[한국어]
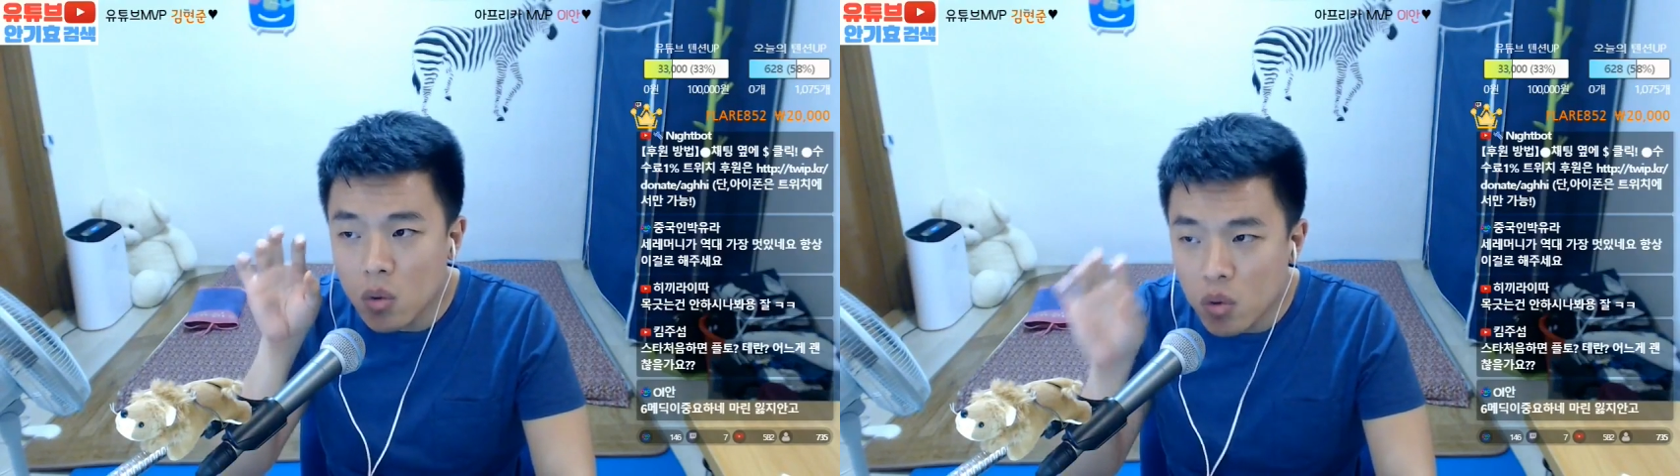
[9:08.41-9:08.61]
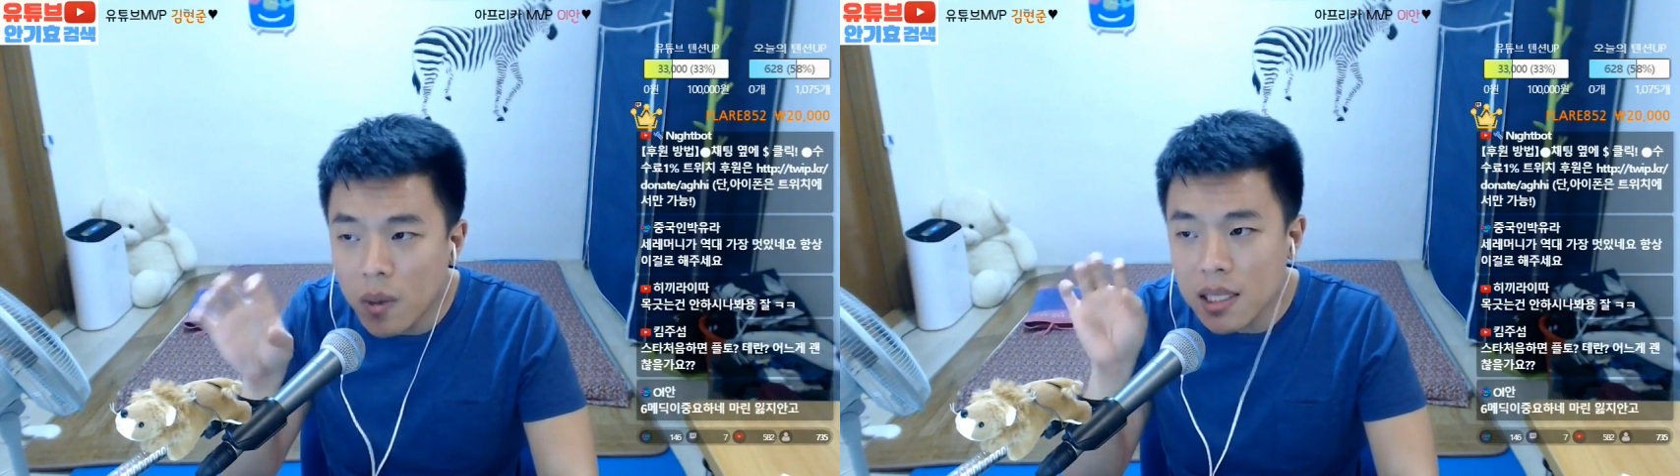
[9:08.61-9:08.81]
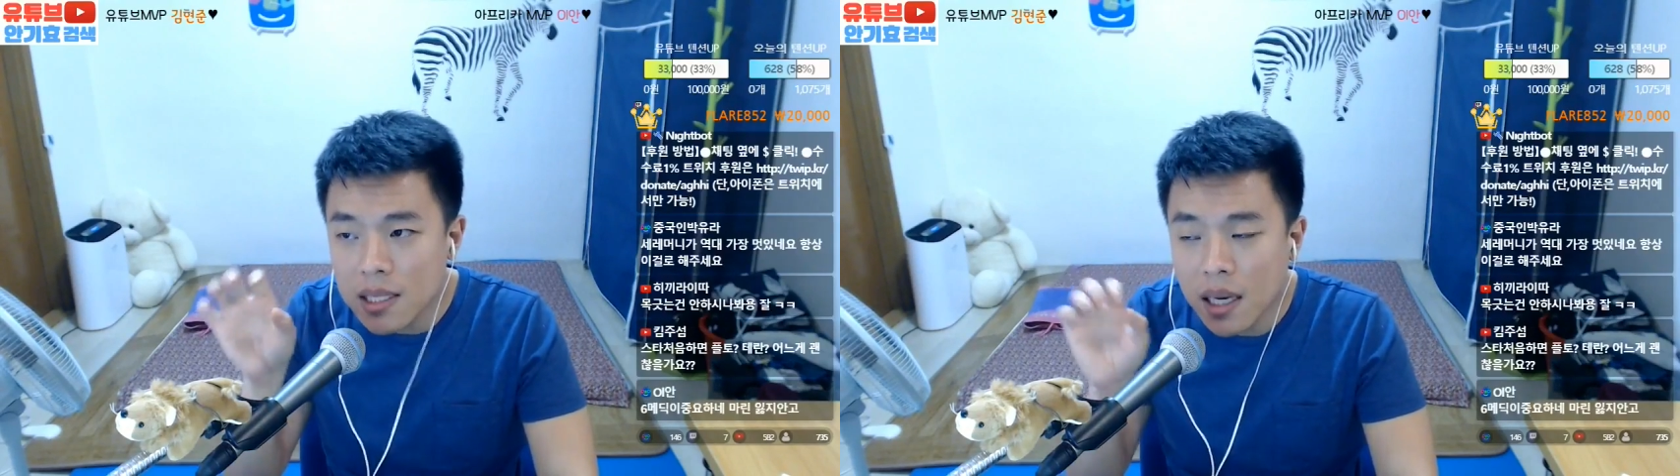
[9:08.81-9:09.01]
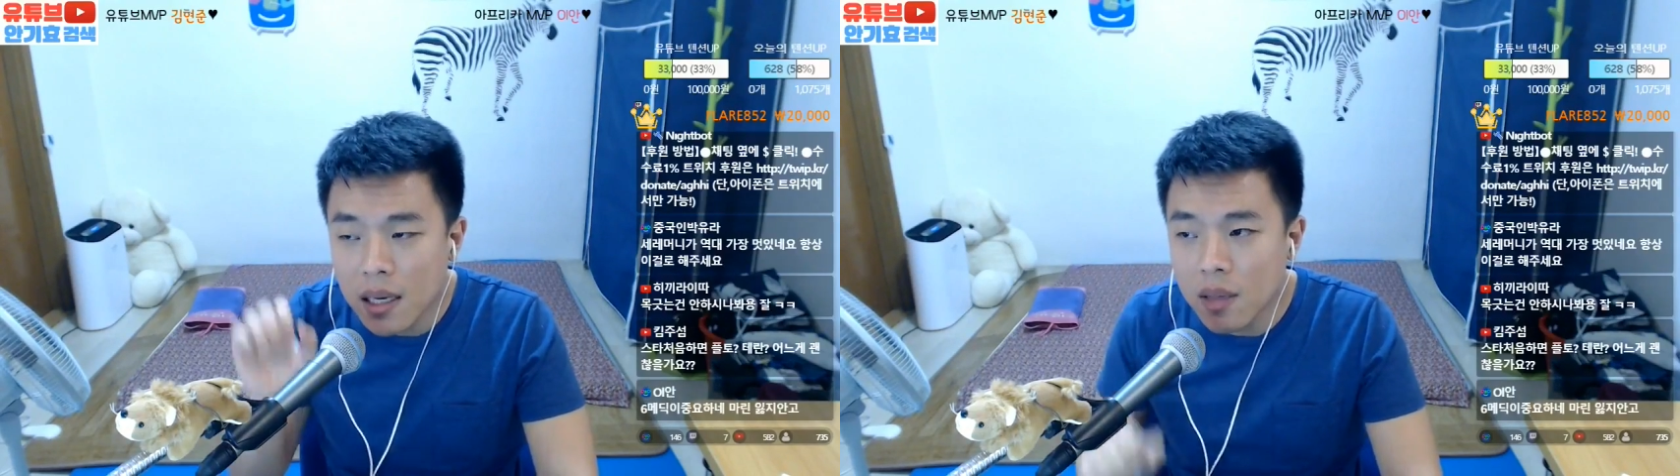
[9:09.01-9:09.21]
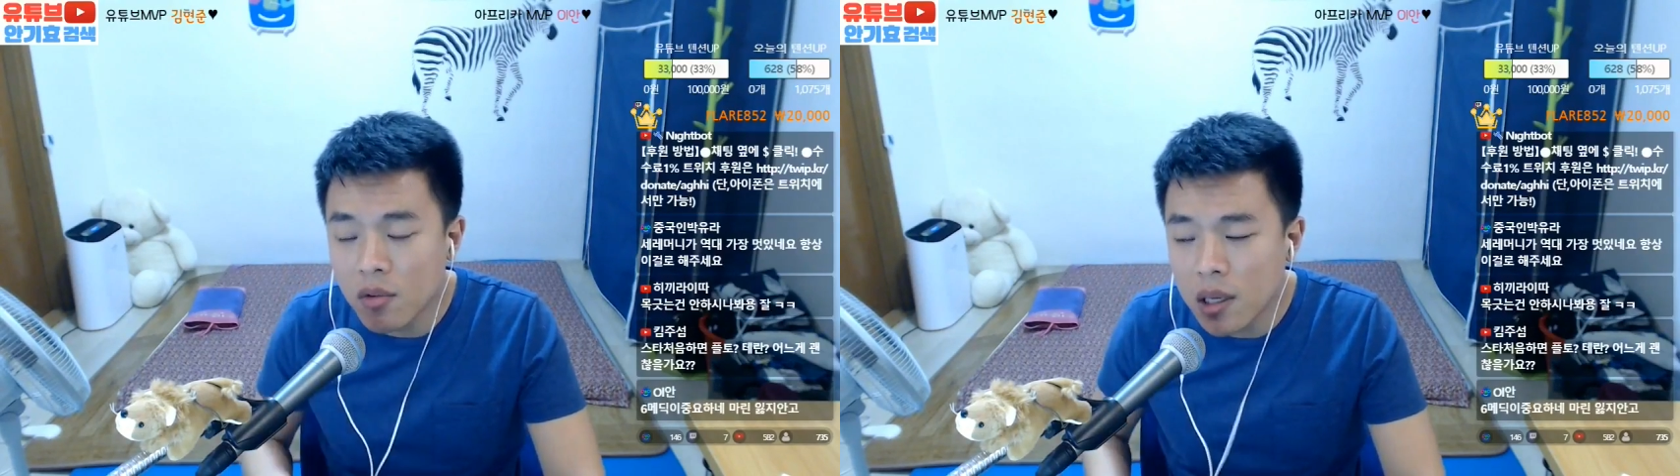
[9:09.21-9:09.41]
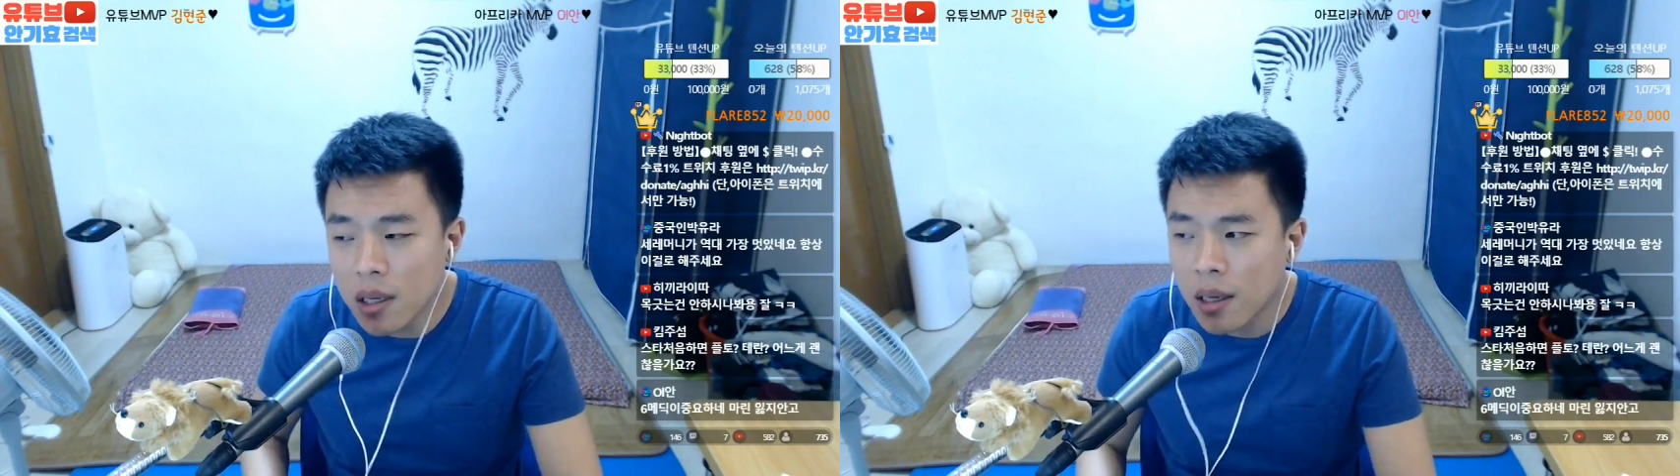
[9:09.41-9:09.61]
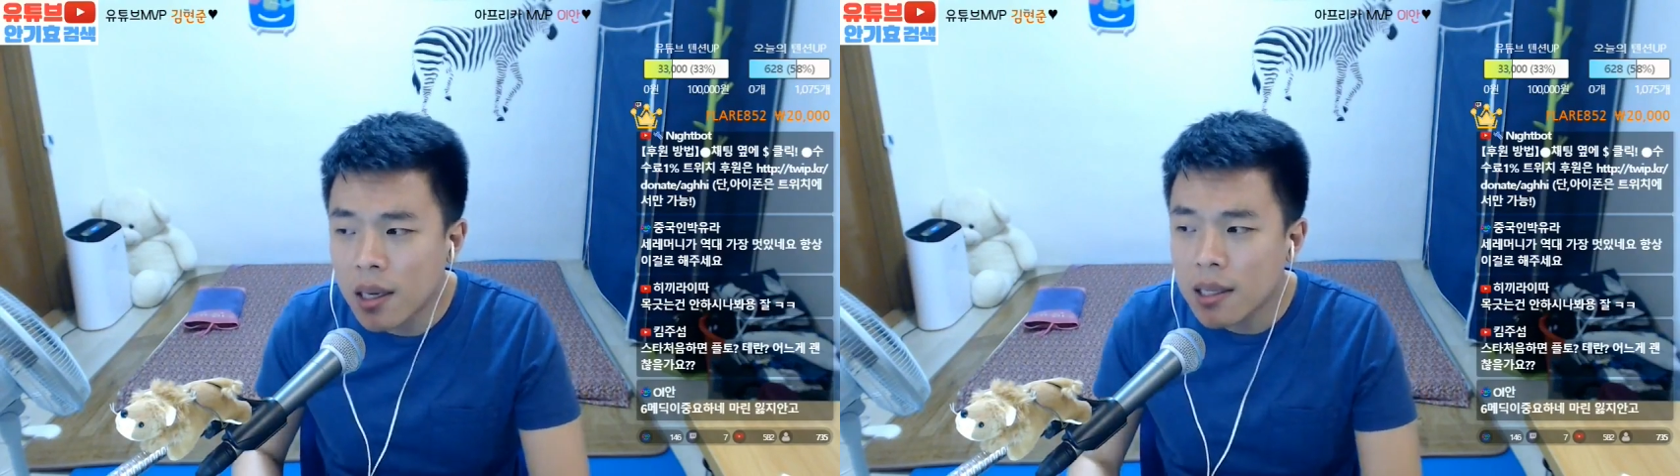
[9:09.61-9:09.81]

두 마리씩 쌓이기 때문에